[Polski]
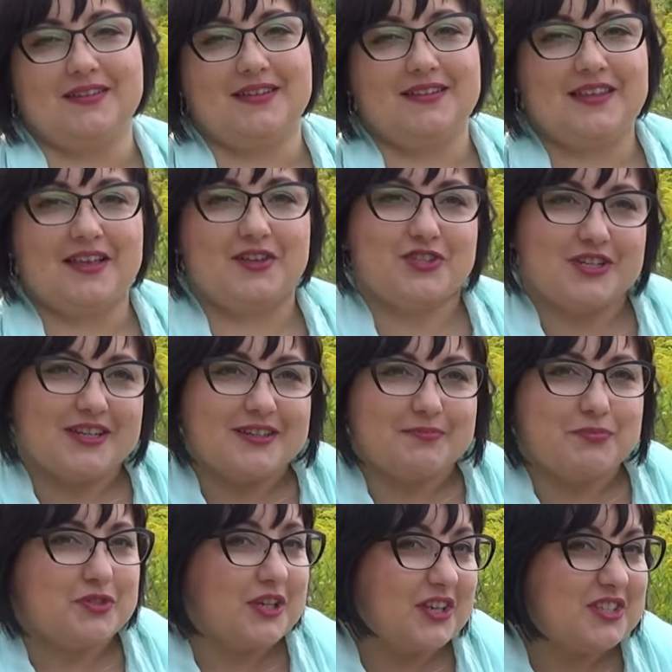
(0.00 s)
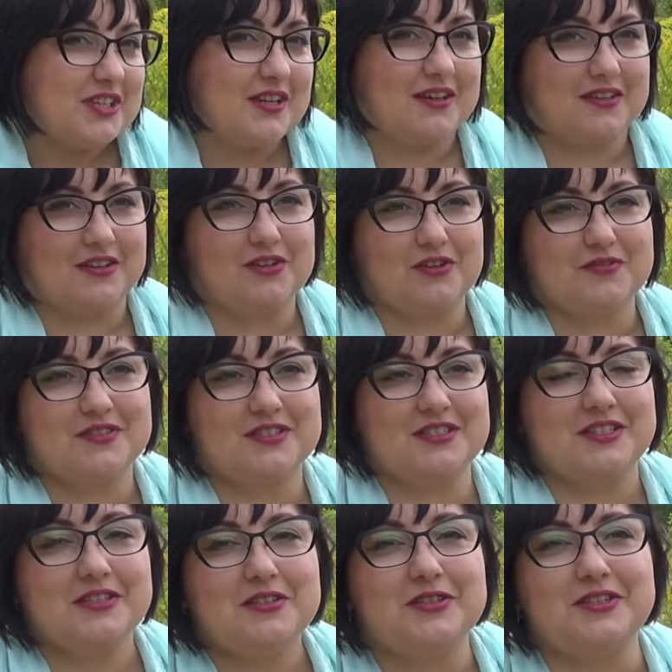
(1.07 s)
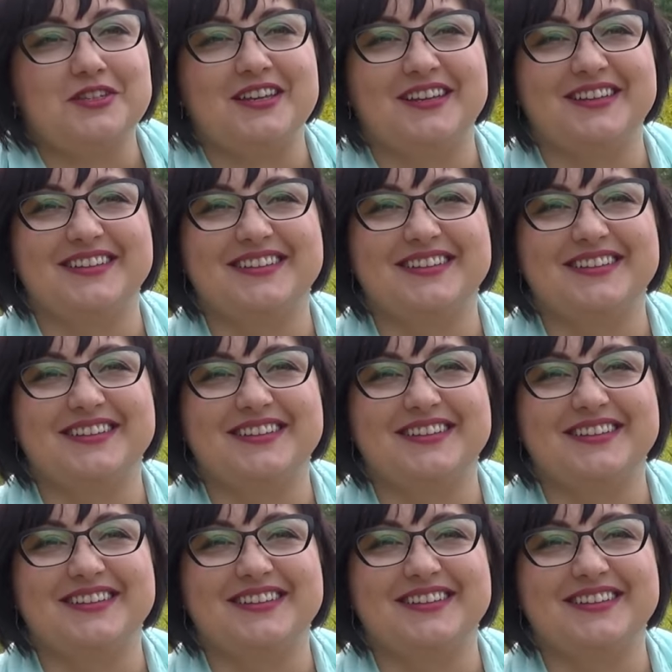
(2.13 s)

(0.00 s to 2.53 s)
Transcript: a także przyjaciele krakowscy inni